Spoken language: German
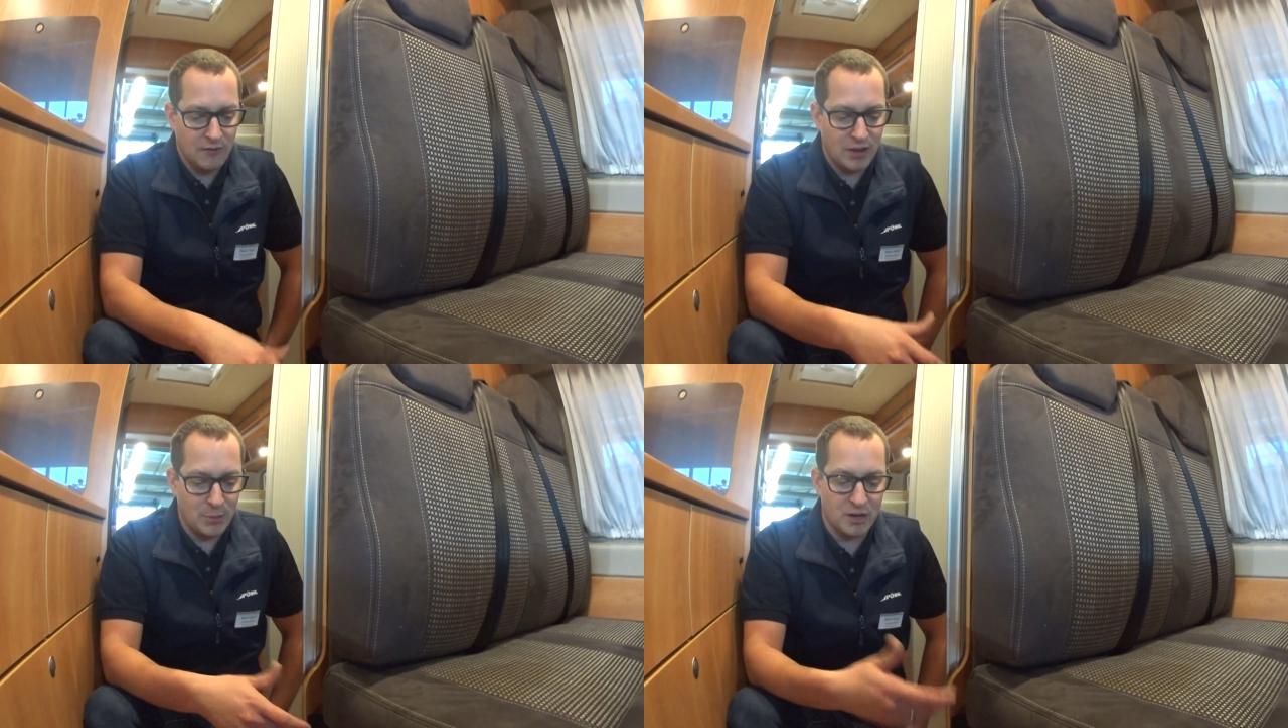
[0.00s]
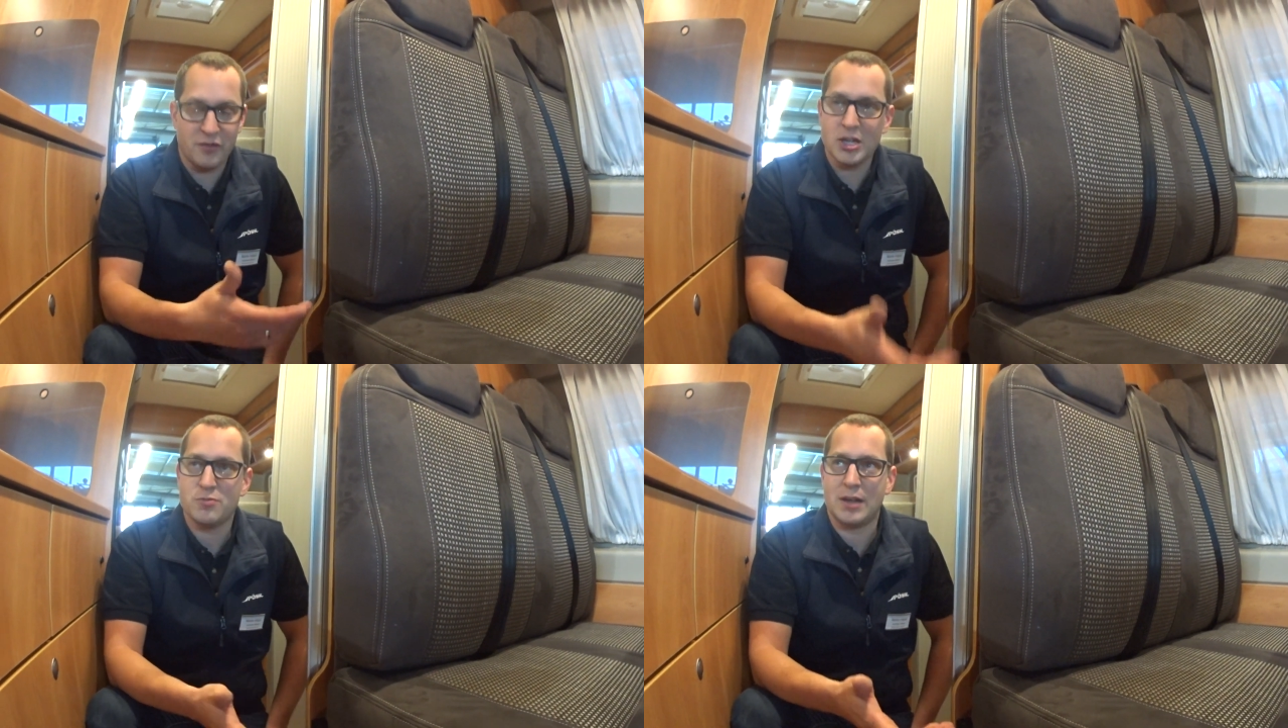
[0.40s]
Wenn man einen
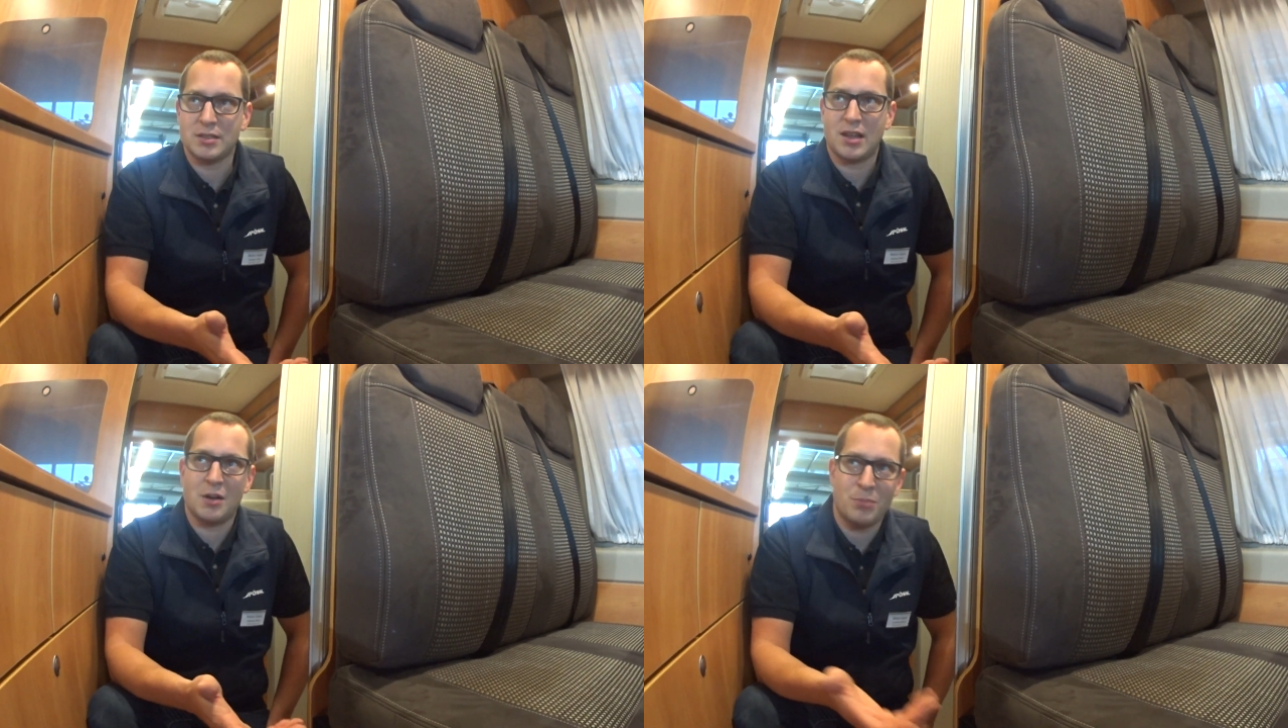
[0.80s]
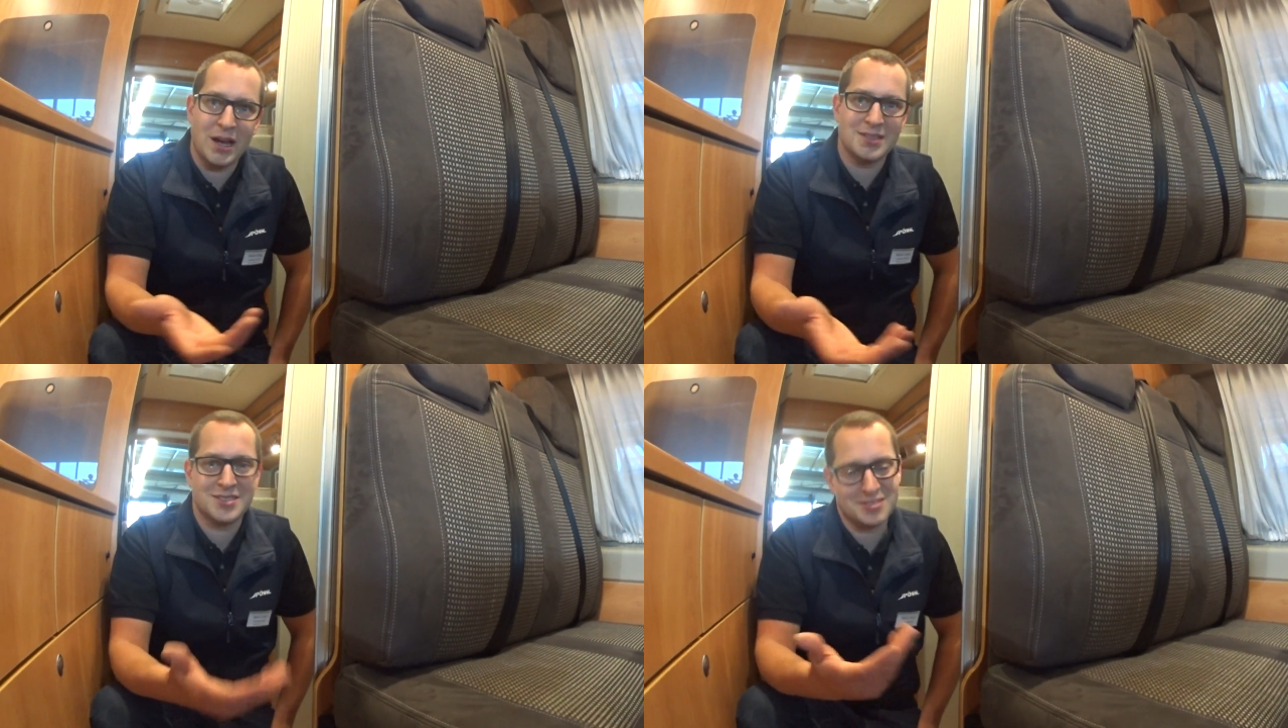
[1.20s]
Frischwassertank
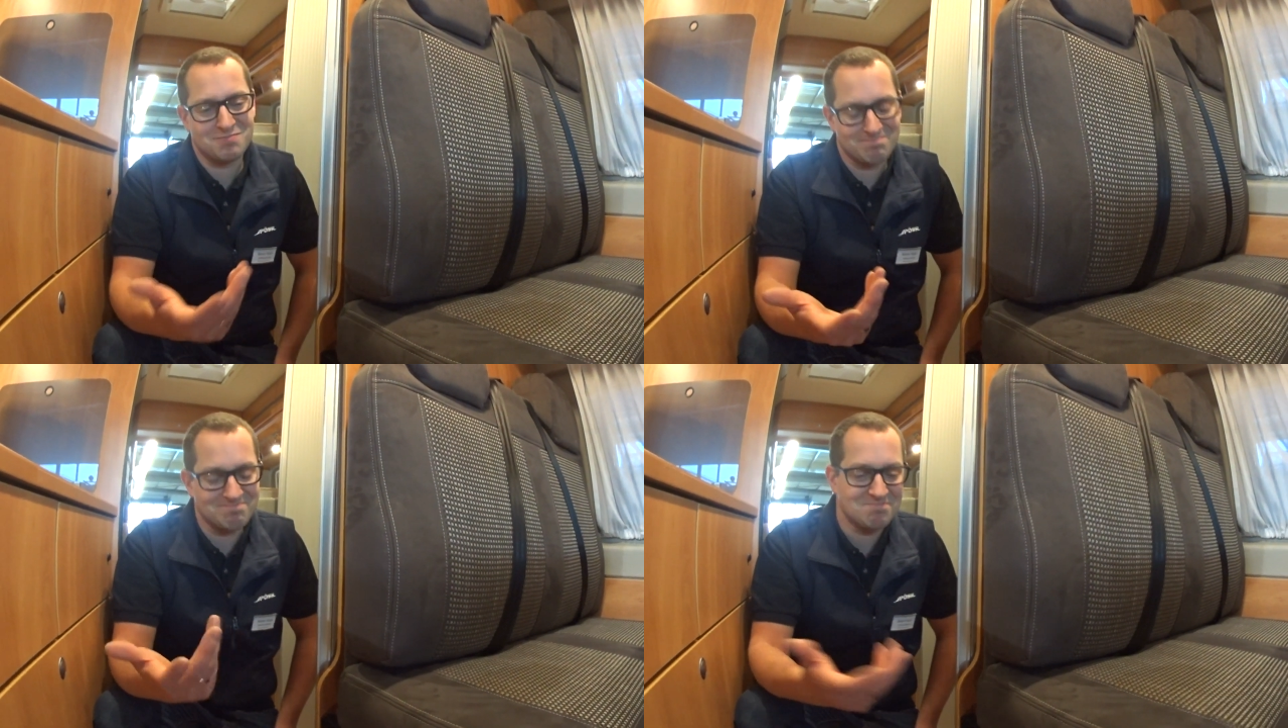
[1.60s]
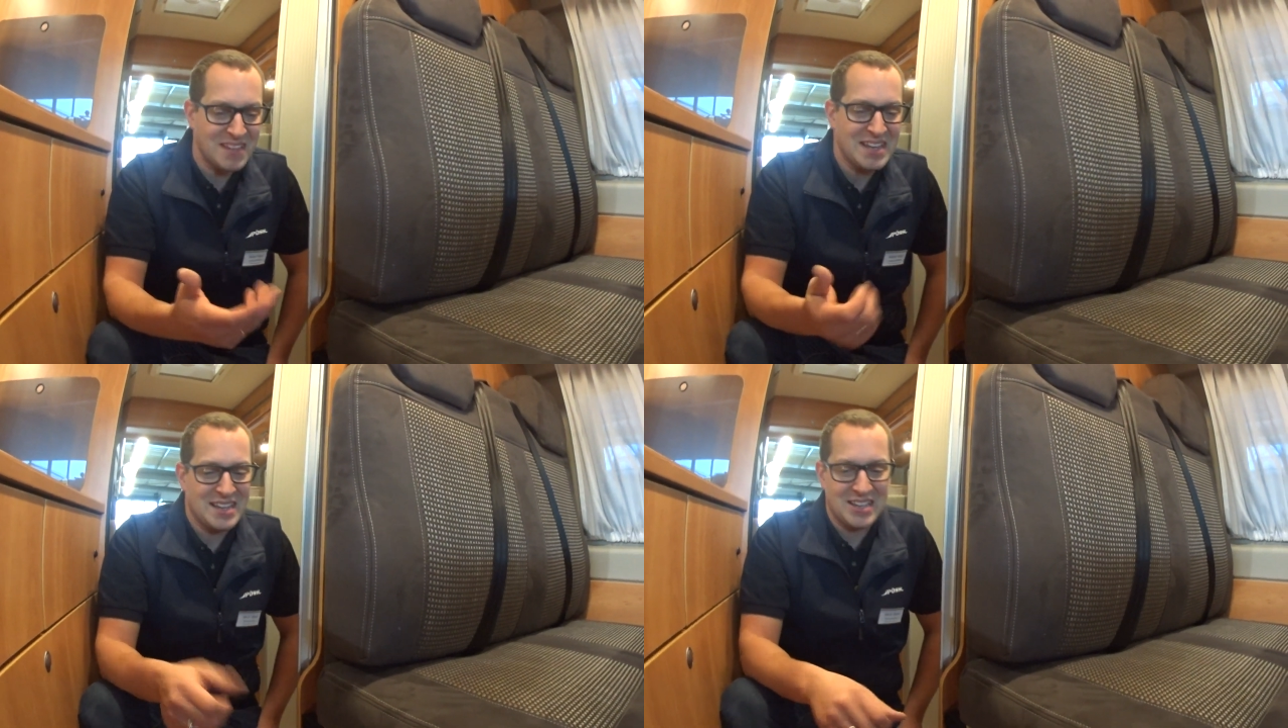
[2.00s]
platzt,
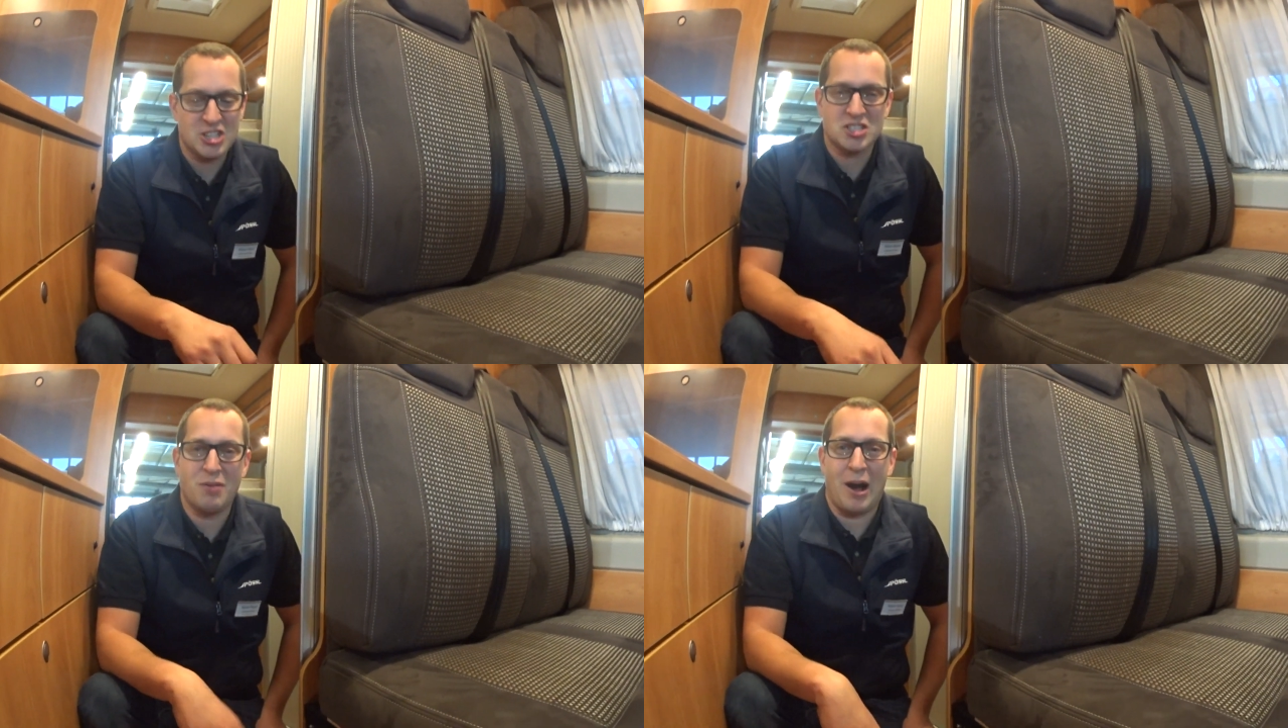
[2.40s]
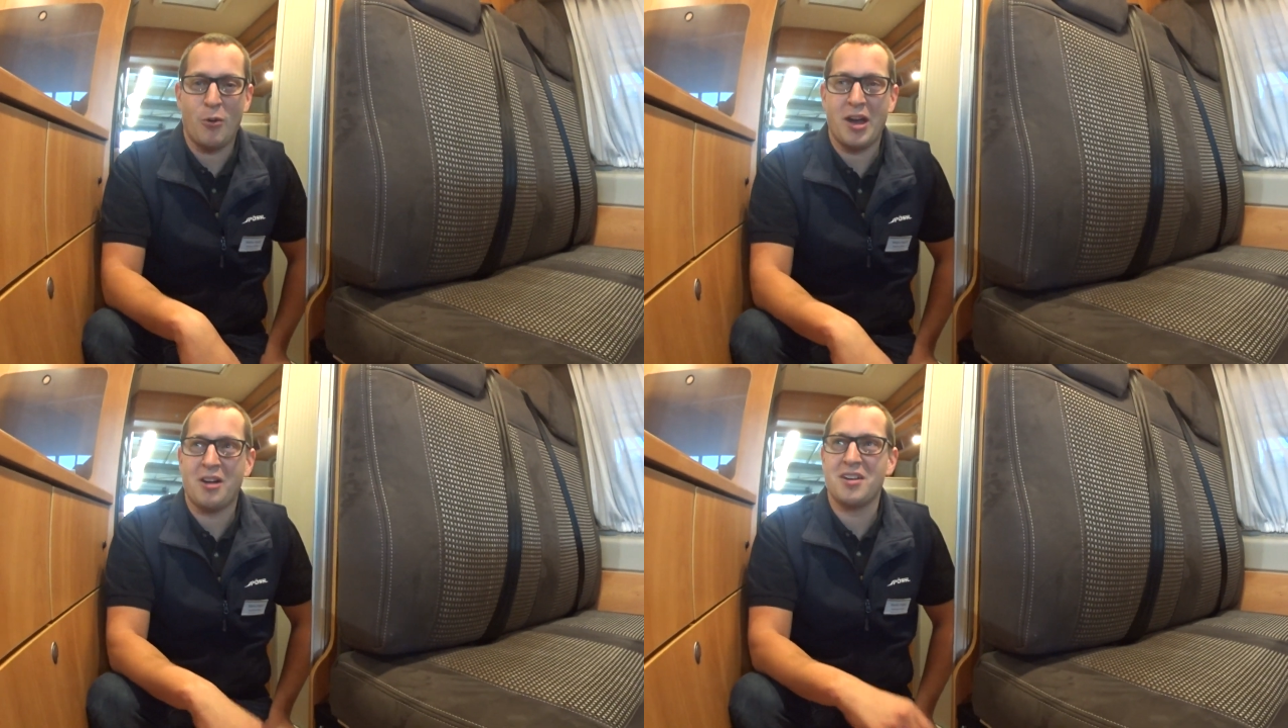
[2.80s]
ist zwar
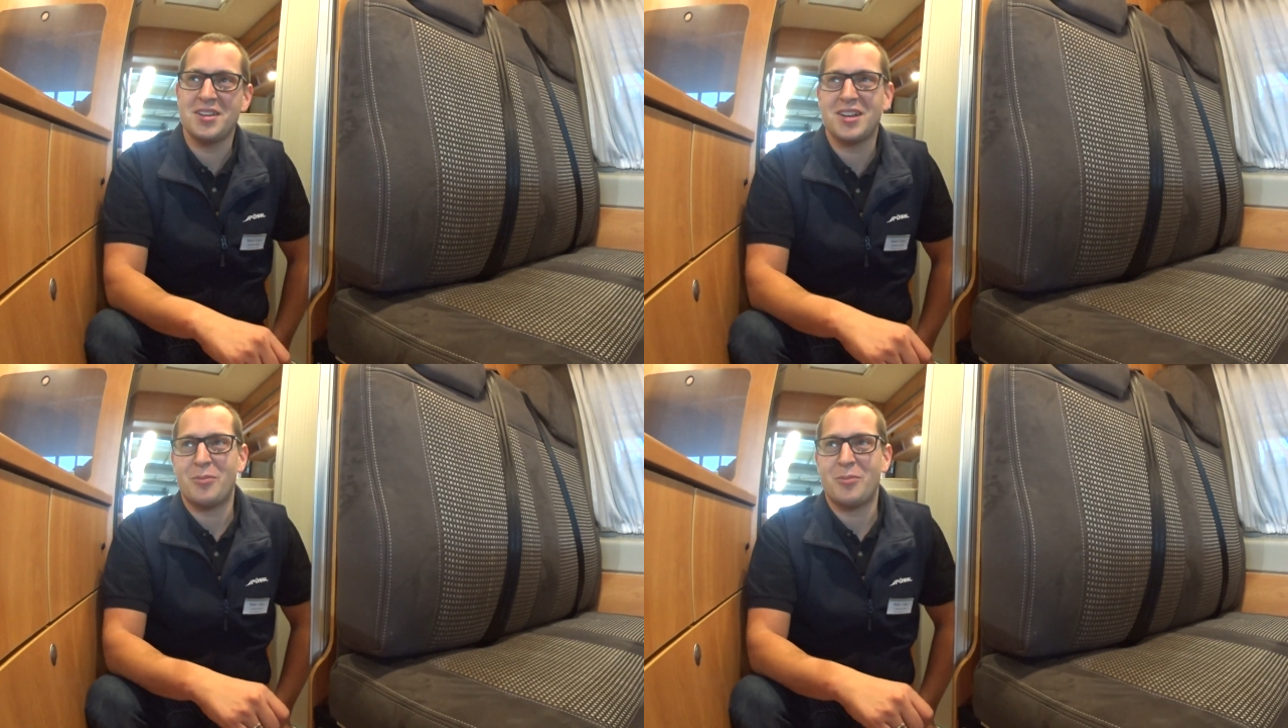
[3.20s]
auch ärgerlich,